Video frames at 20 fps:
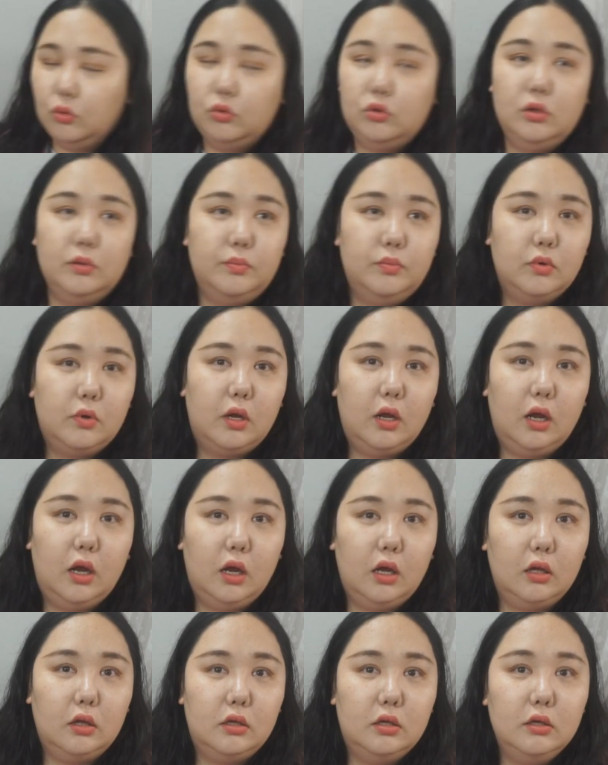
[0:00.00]

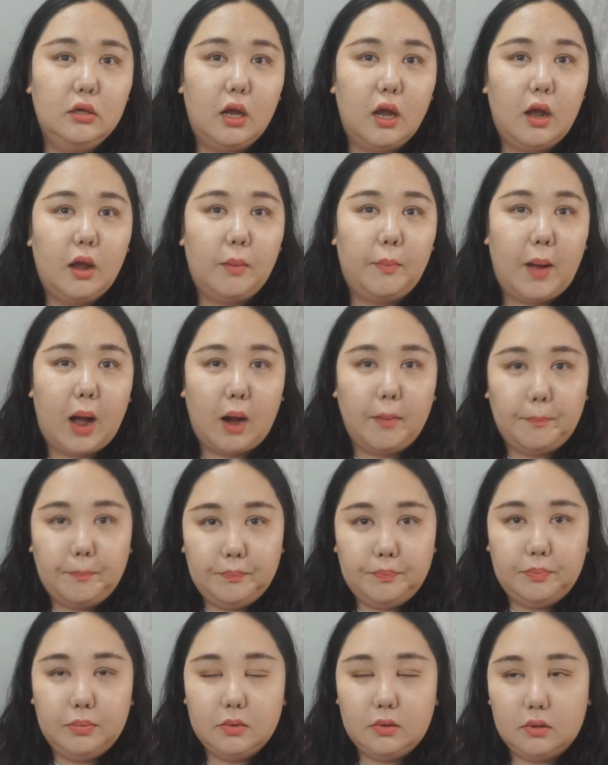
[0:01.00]
노트북이 등에 박,
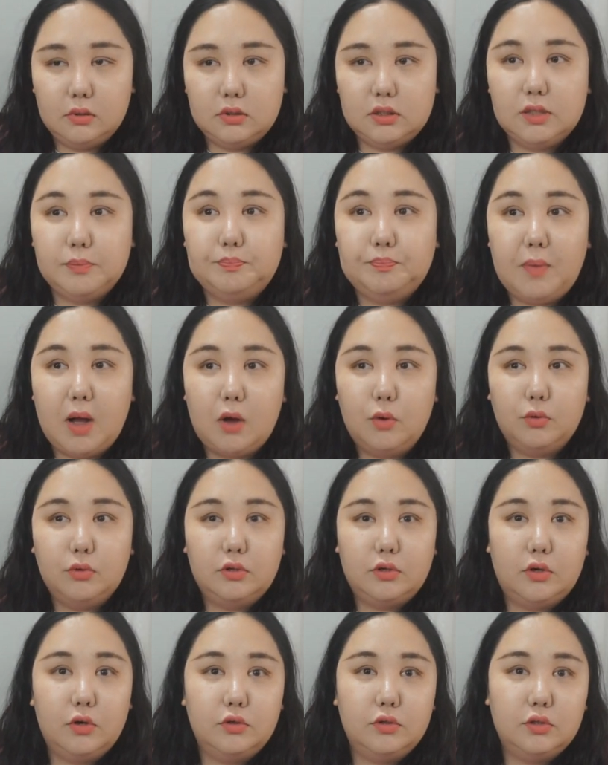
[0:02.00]
그 직방으로
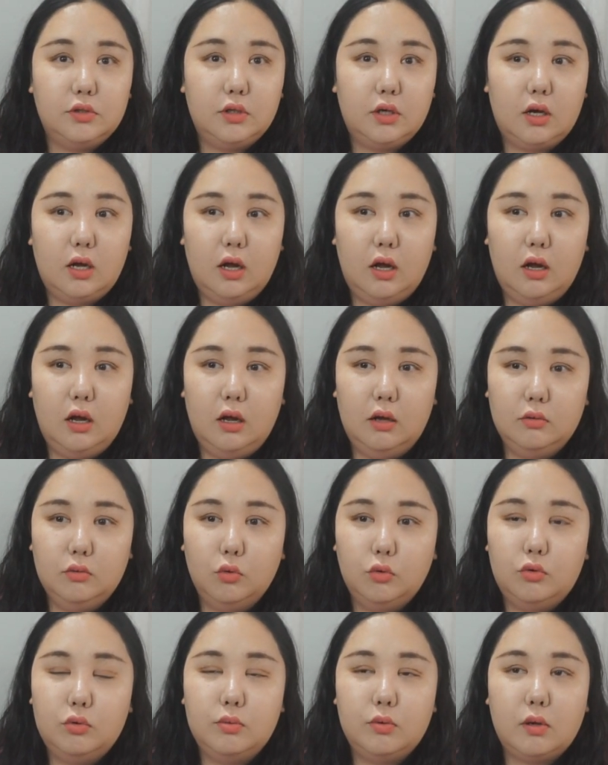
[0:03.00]
느껴지니까
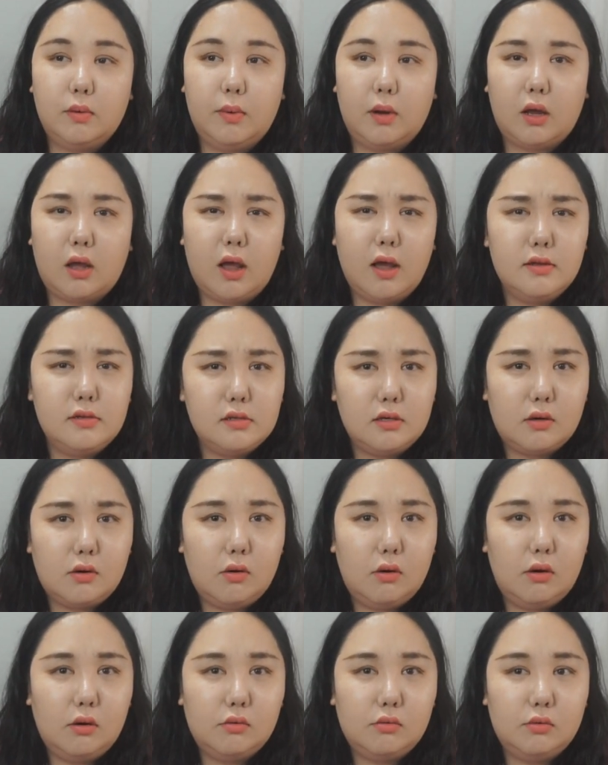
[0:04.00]
노트북이 막 깨질
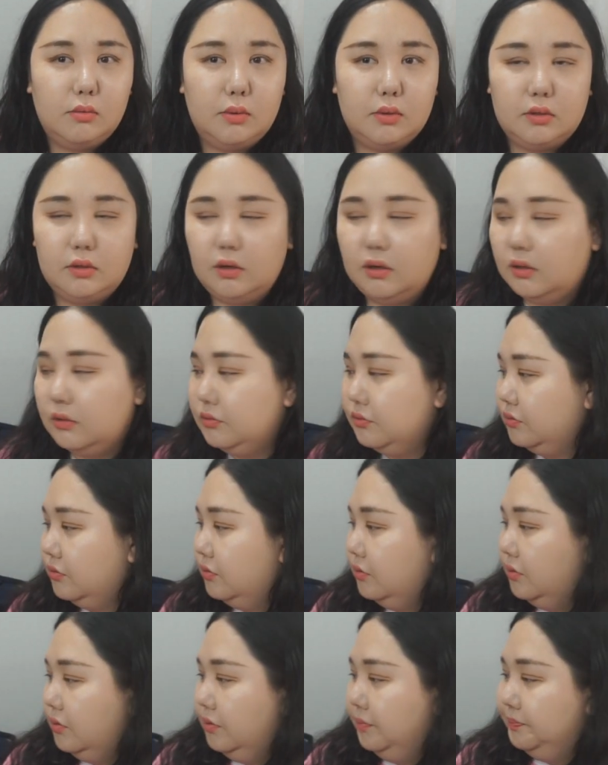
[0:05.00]
것 같고
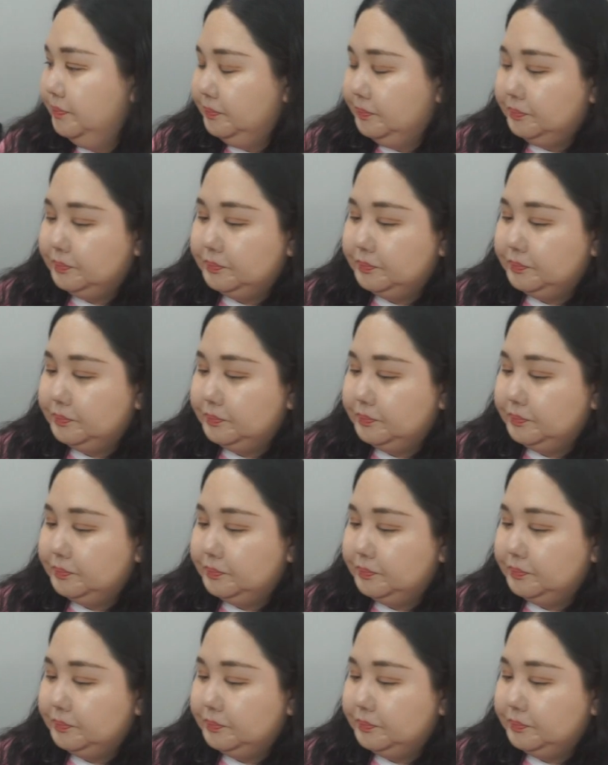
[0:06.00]
그래가지고